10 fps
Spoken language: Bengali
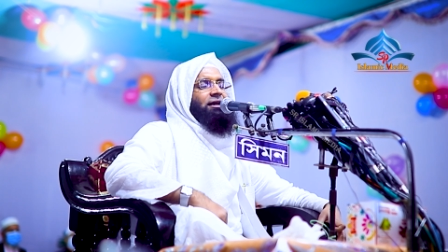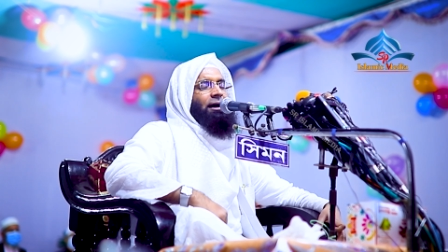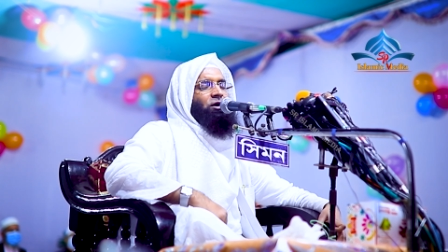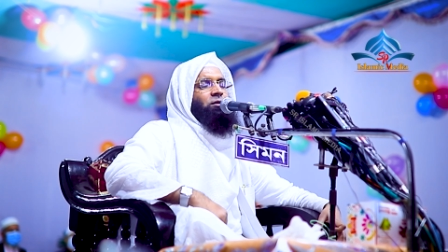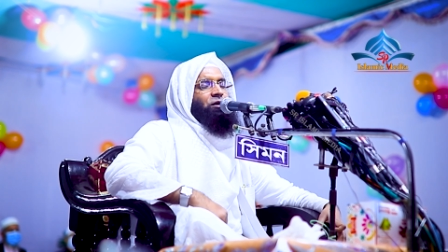
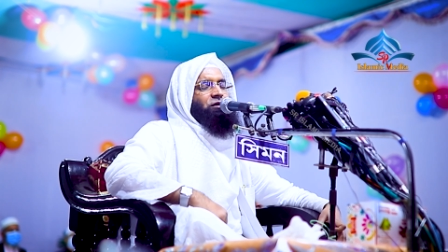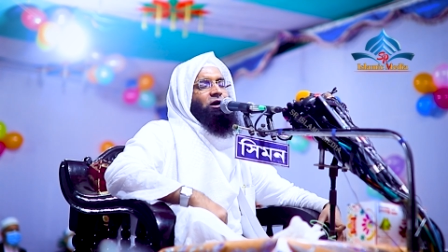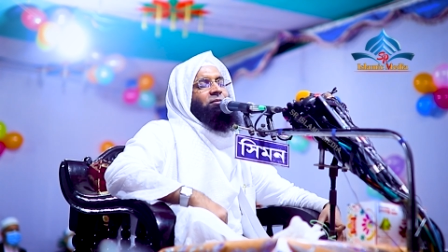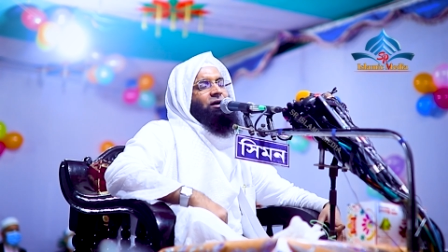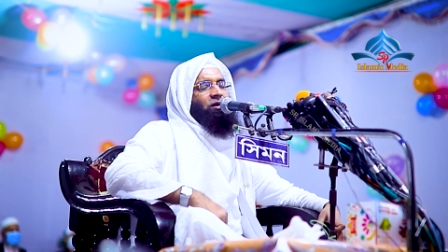কেমন
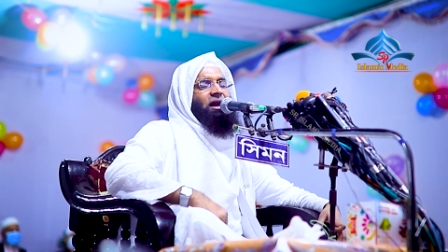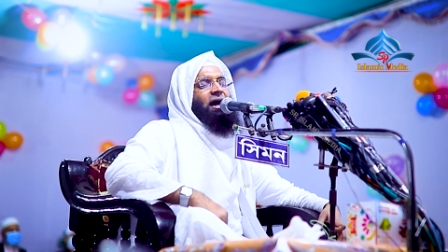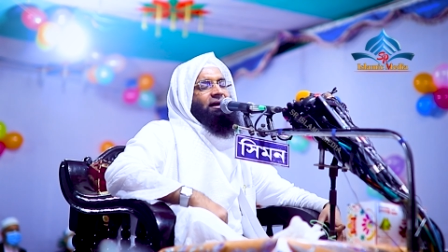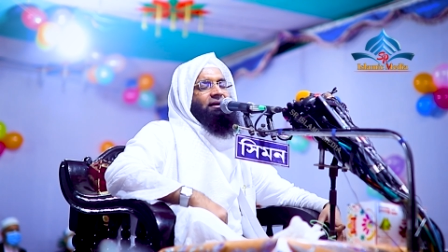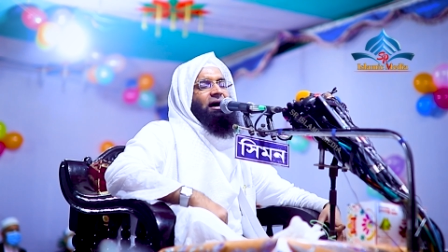মুসলমান
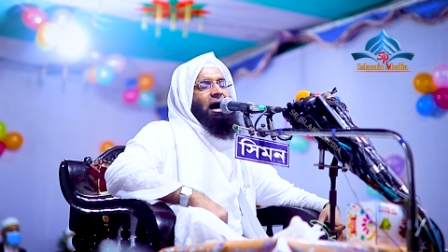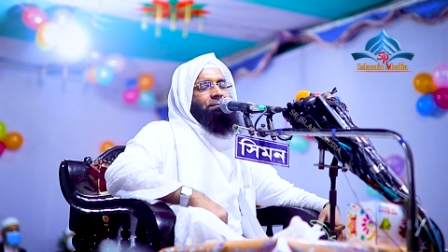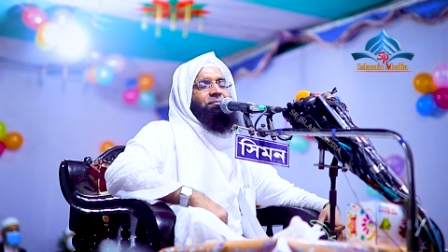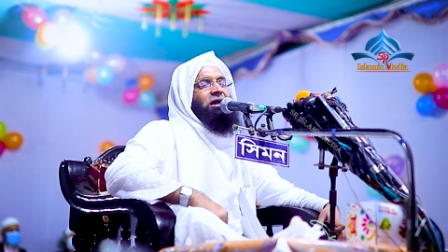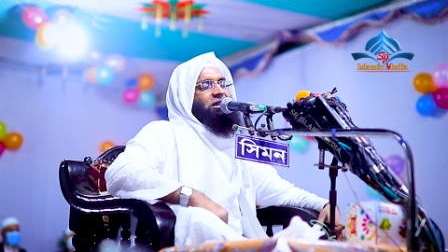হইলেন
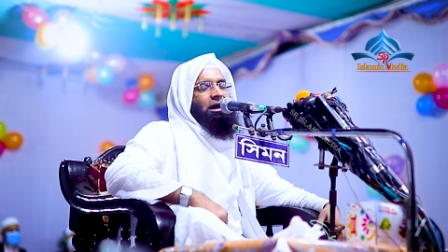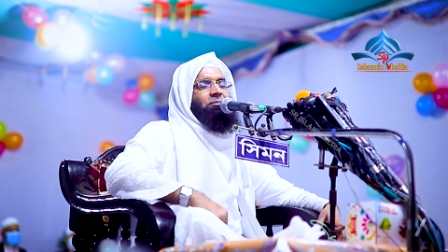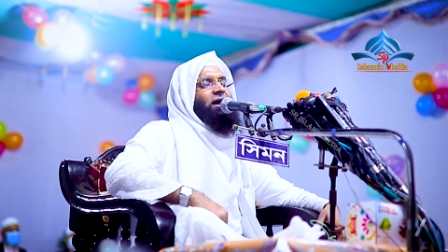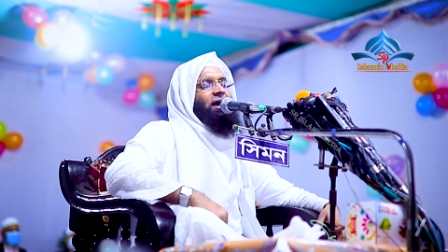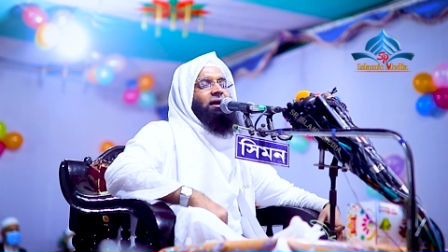আপনার
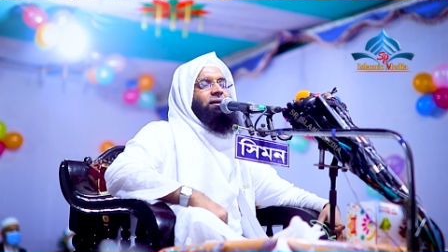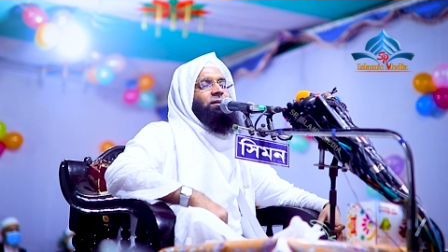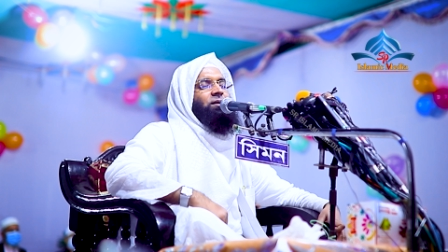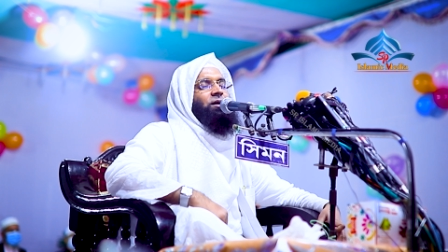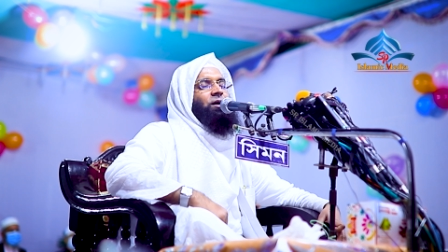সামনে
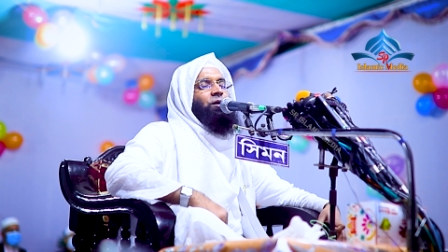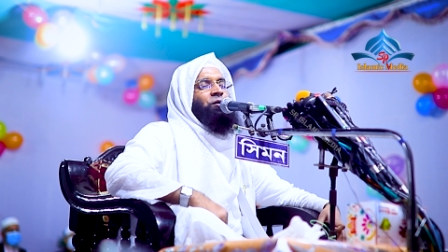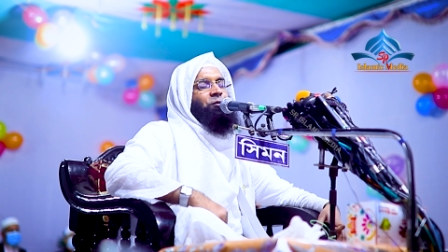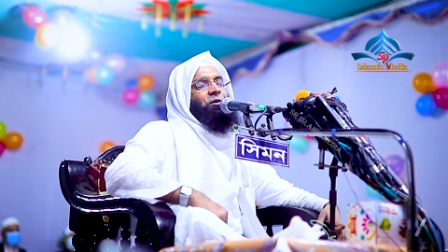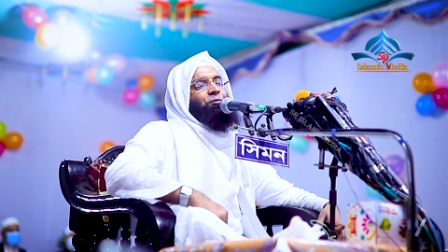
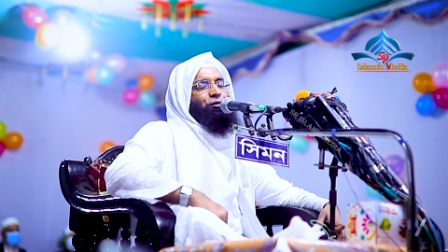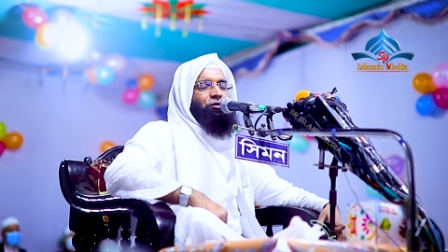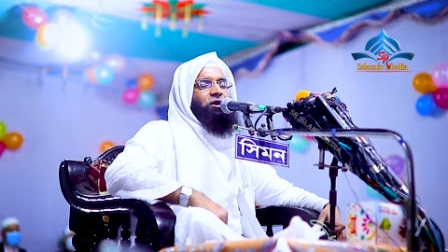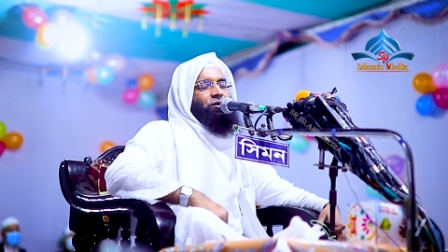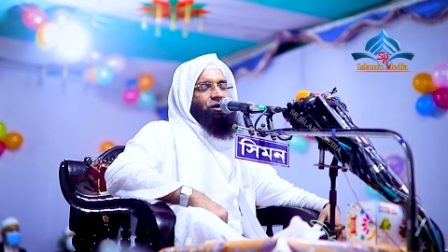নবীর
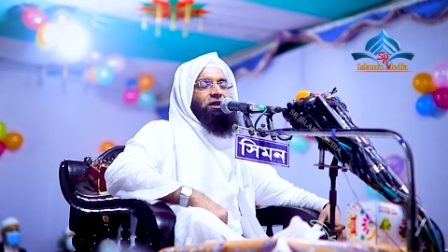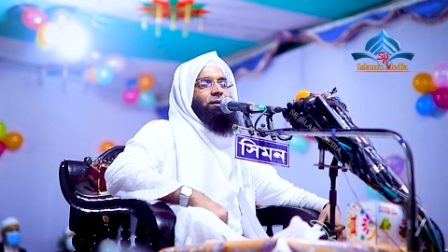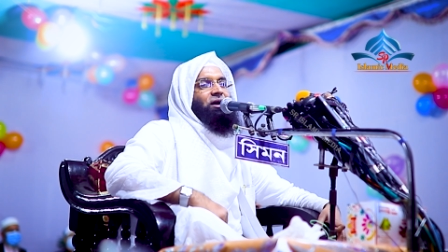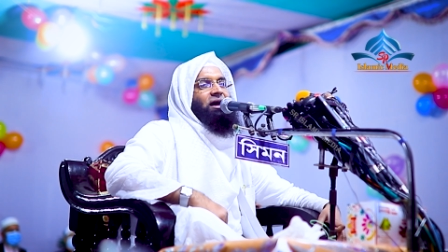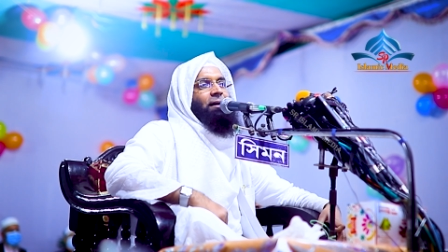বিরুদ্ধে কথা
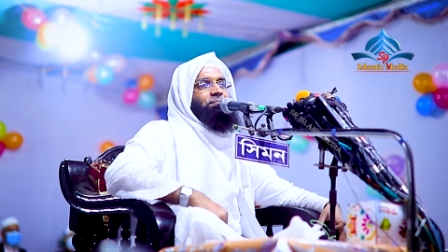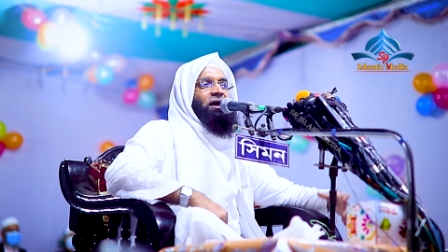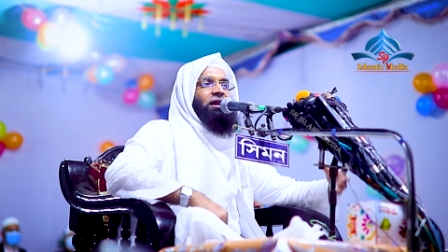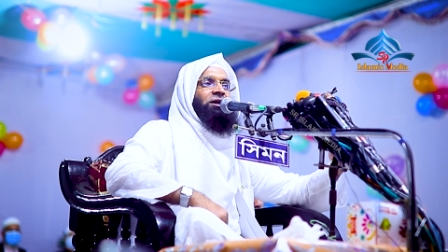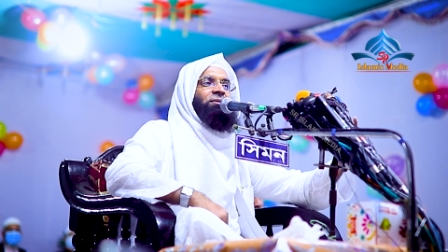বলে
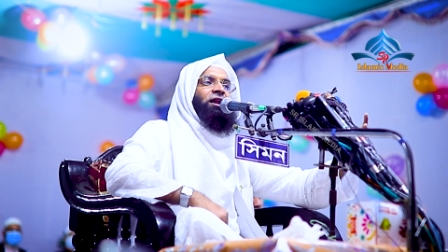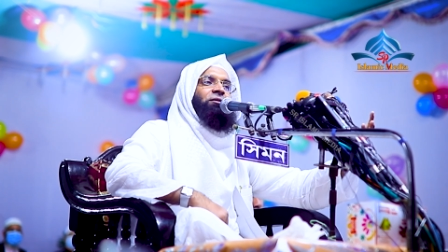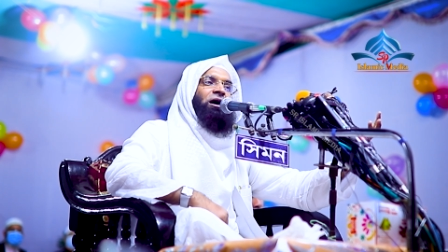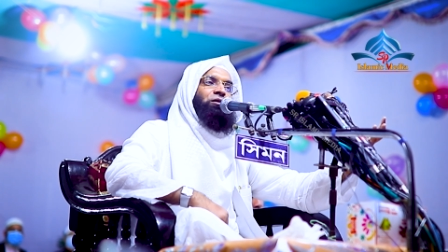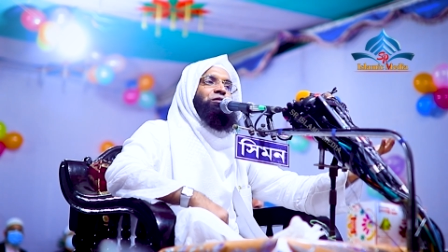আপনার ইমানের
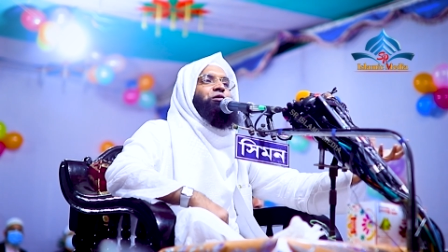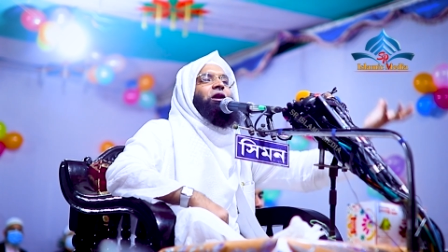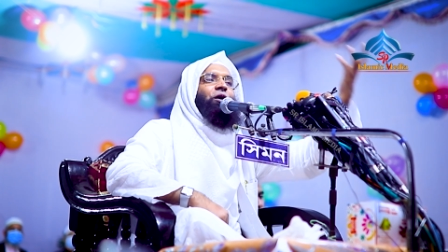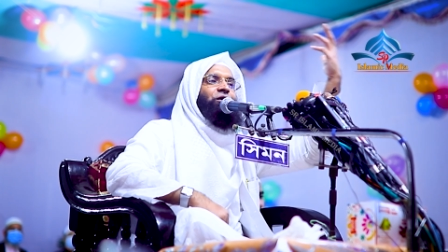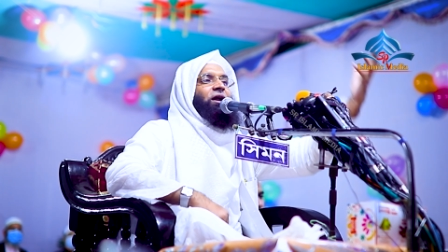বারুদ
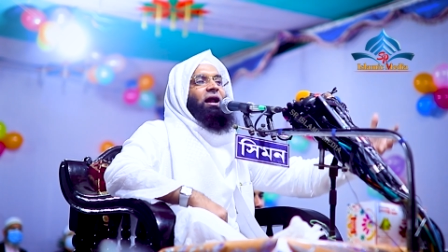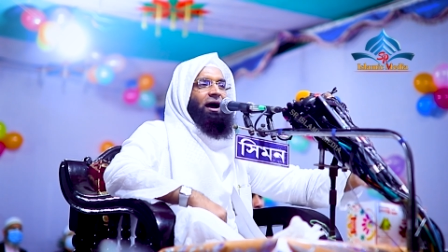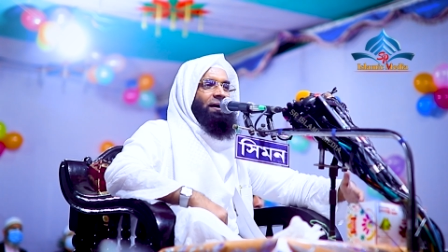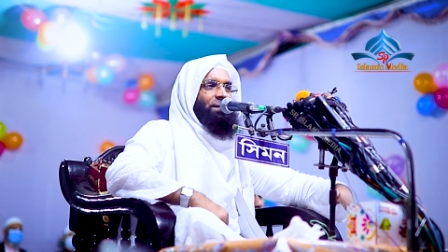জইলা ওঠে না